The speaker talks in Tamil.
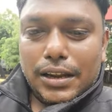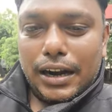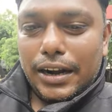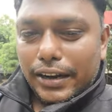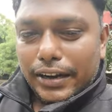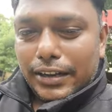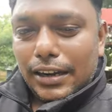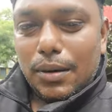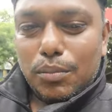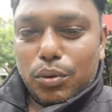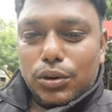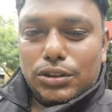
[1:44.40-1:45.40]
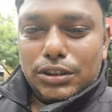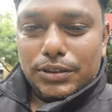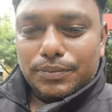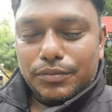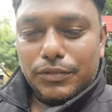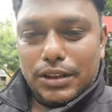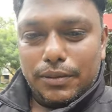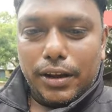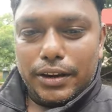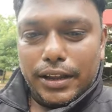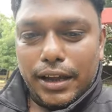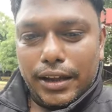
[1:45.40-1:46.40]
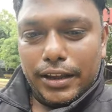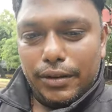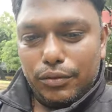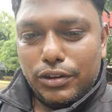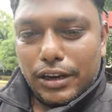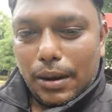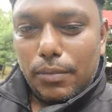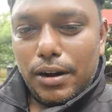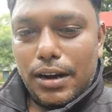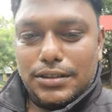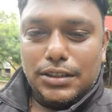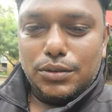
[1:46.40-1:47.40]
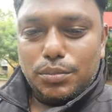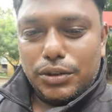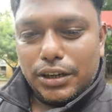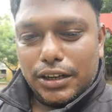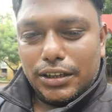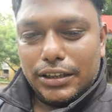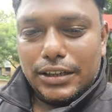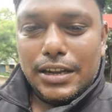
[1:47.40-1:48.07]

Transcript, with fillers: நாடிக்கட்டிலாம் போட்டு இங்கே வாரியா என் வீட்டு ஆம்புலையால் செத்து போயிட்டாரு